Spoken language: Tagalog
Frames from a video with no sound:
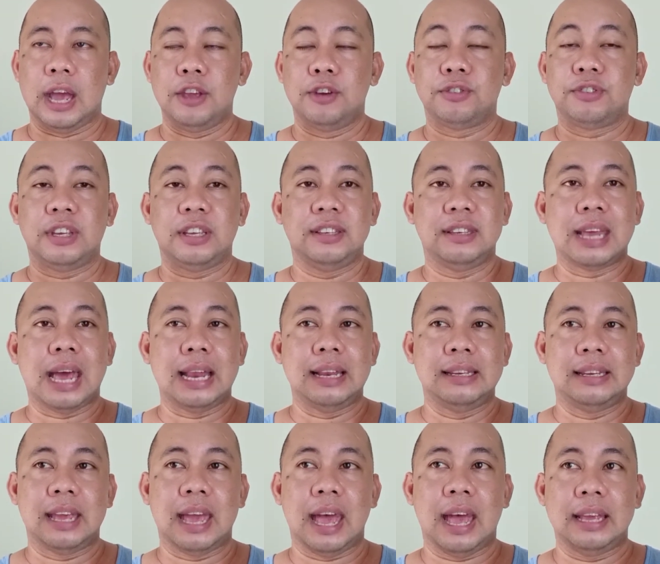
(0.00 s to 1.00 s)
yung signal
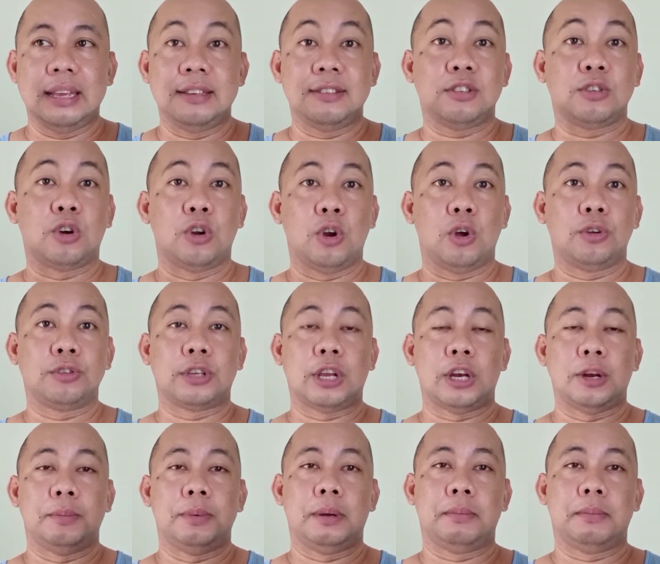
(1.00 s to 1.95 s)
niya is kulong sa loob